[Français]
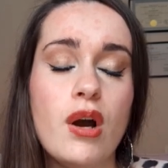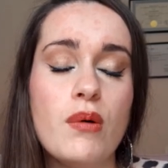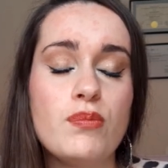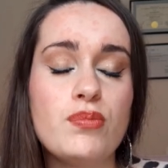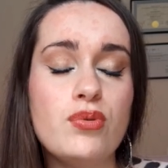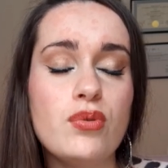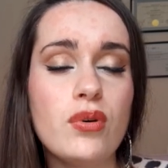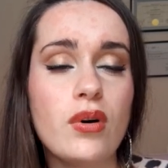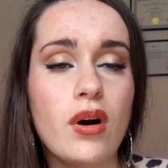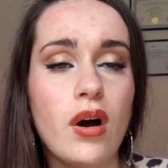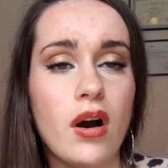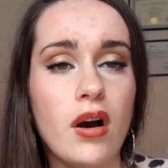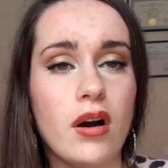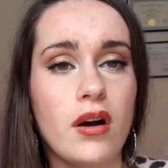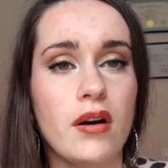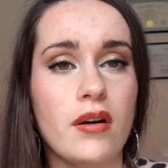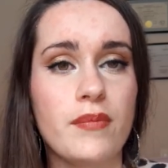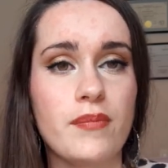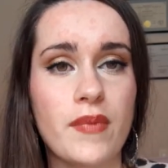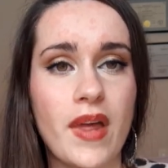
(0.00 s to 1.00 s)
Pour
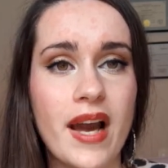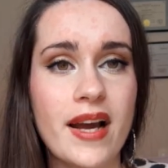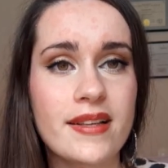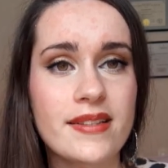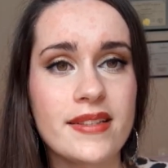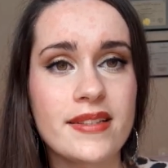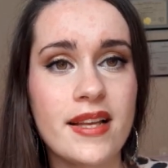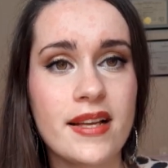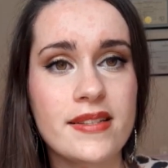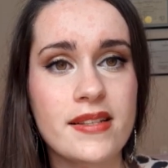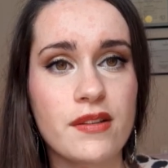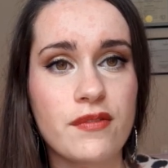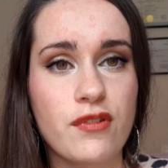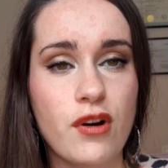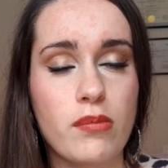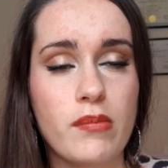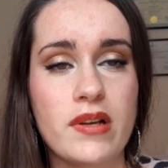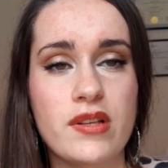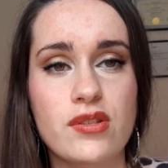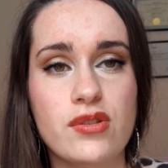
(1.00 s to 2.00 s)
euh, accéder à cette
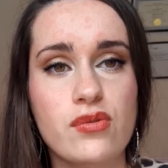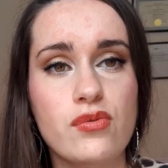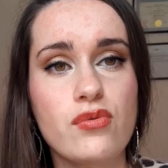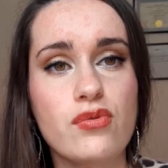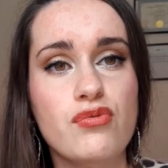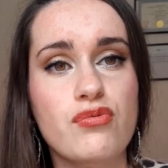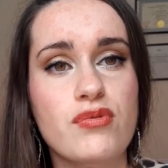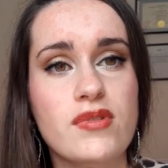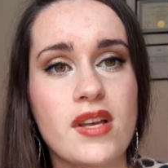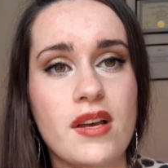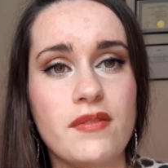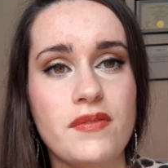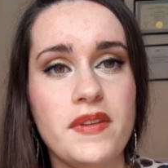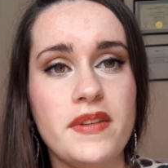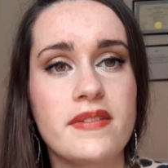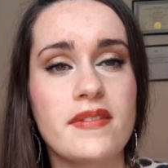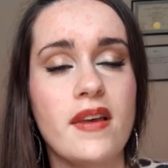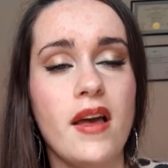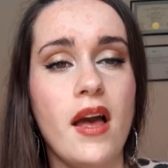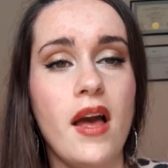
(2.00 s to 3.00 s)
formation, je vous
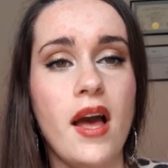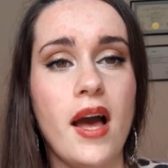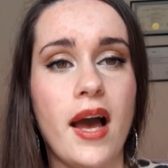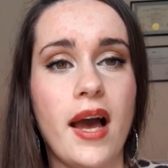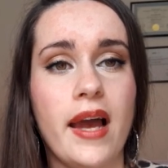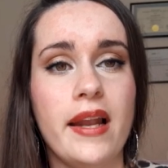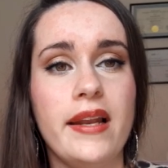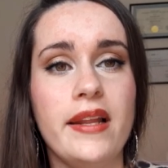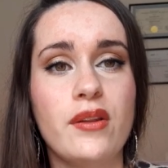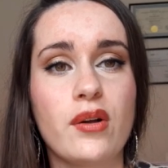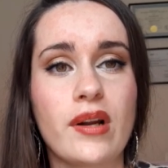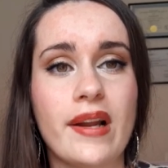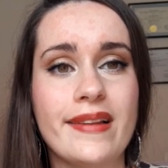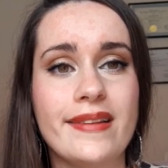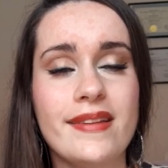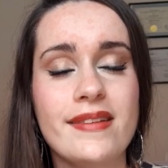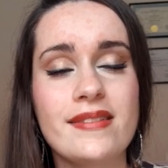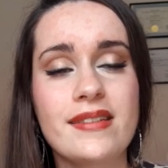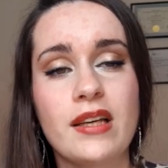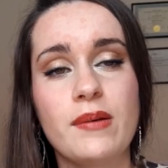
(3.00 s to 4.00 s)
invite à aller dans la
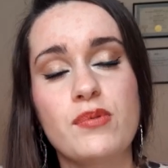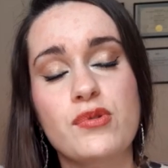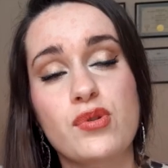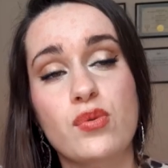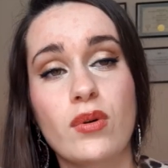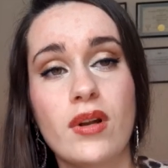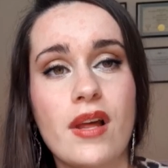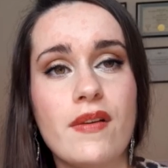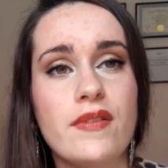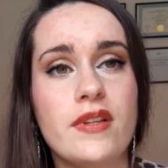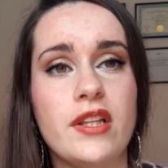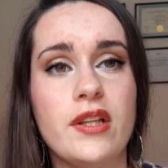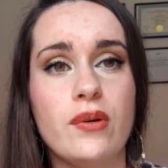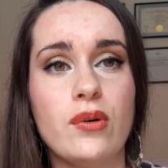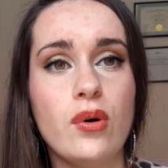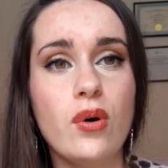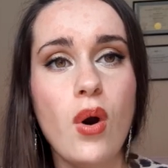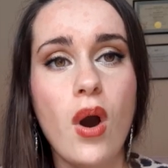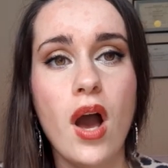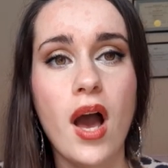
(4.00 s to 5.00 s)
description de la
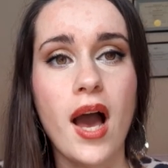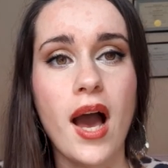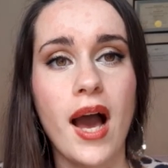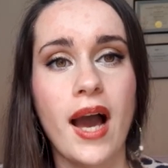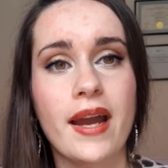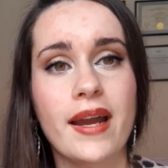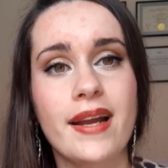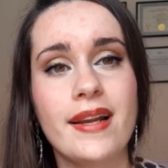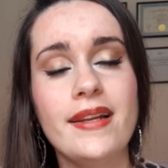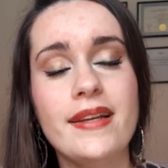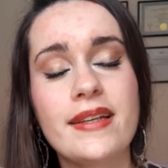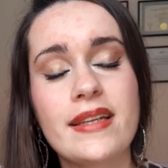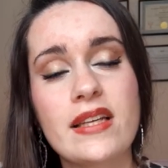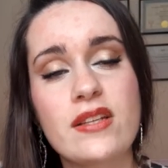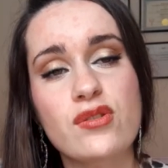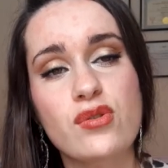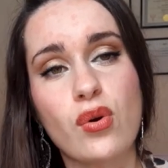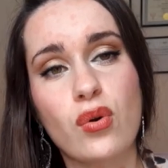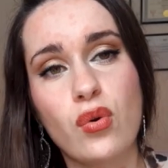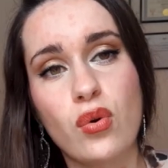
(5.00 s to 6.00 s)
vidéo, à cliquer
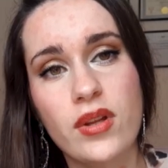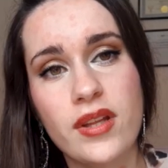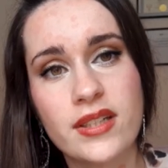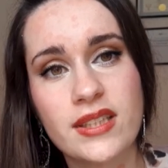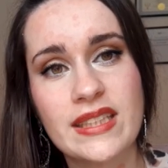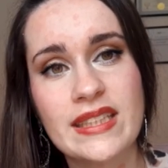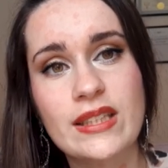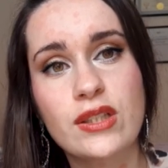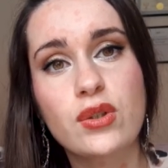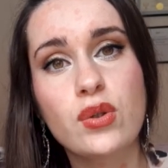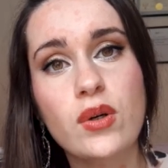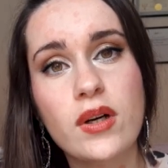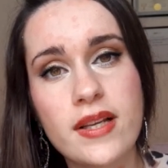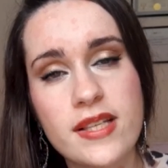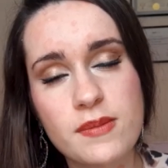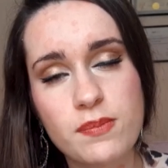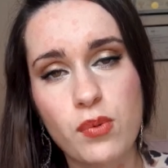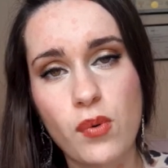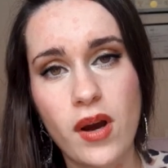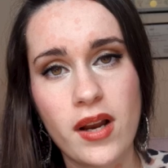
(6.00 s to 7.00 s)
sur le lien qui
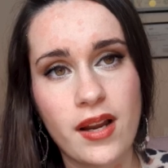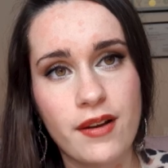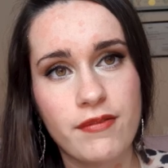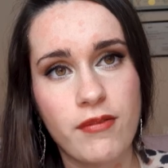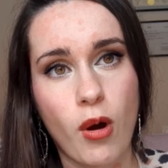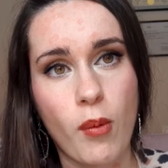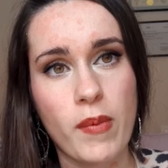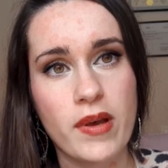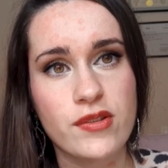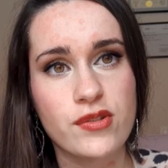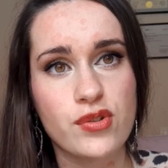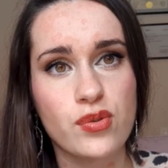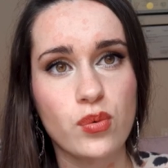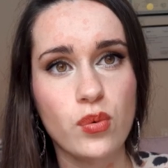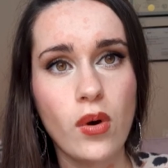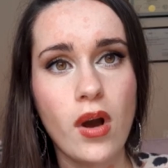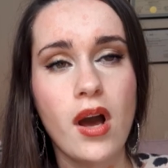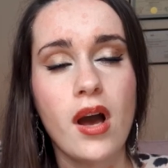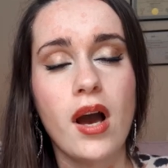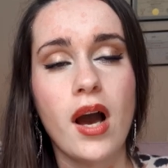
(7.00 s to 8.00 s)
correspond à la
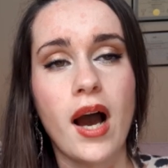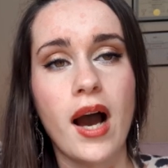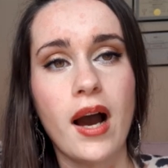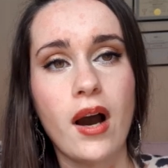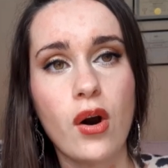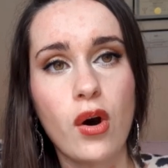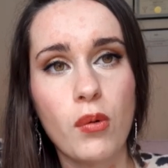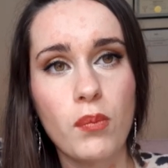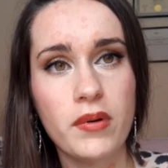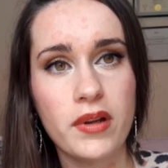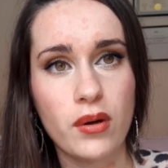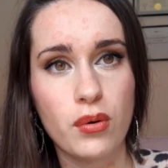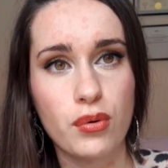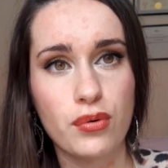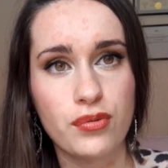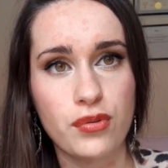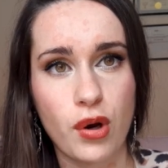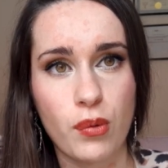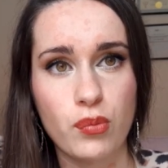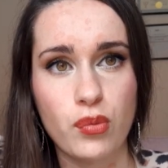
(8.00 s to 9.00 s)
formation, à remplir le
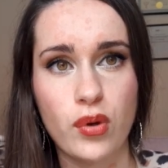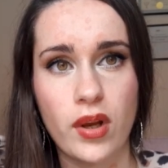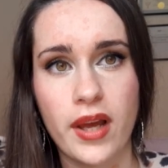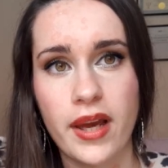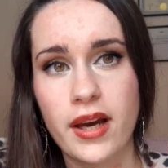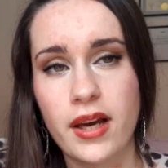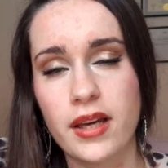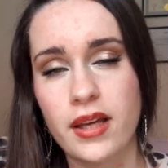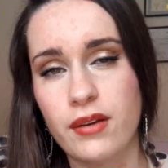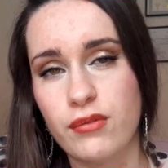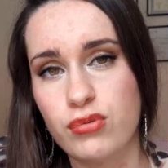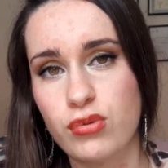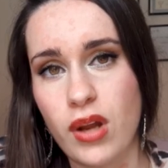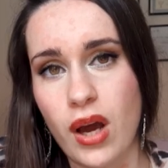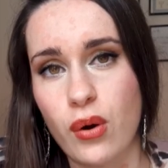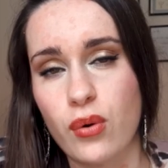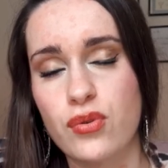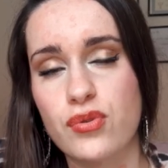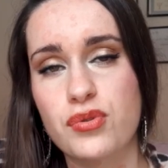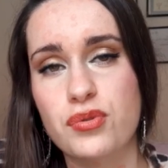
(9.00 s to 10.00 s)
formulaire et vous la
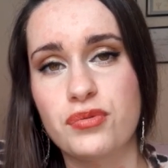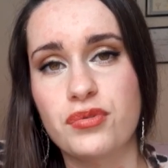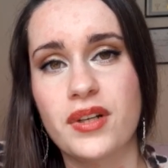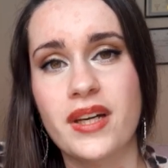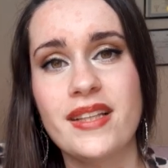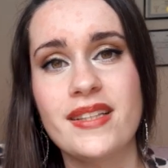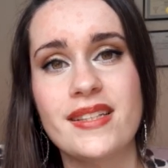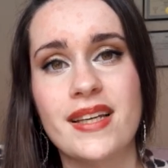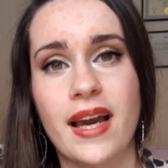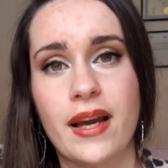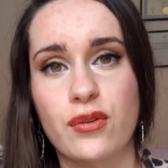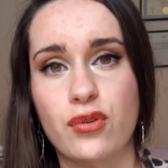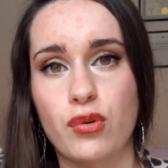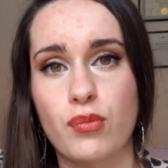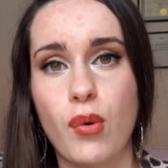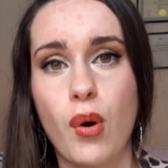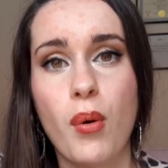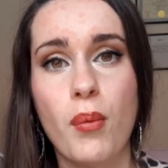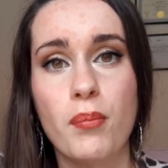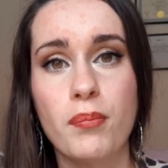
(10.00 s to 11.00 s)
recevrez
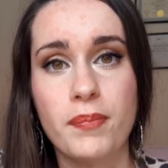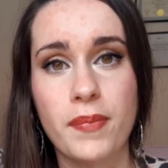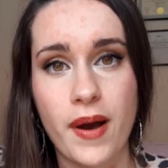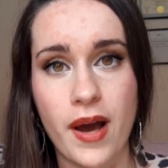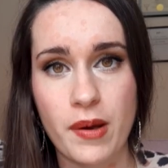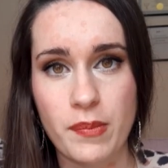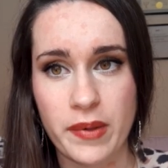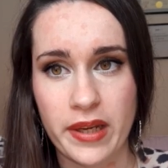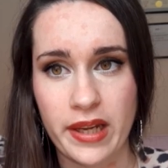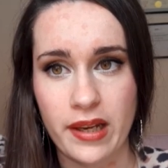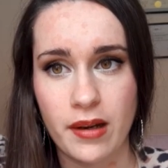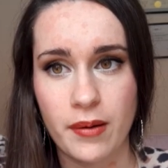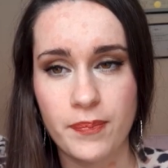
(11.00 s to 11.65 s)
directement par mail.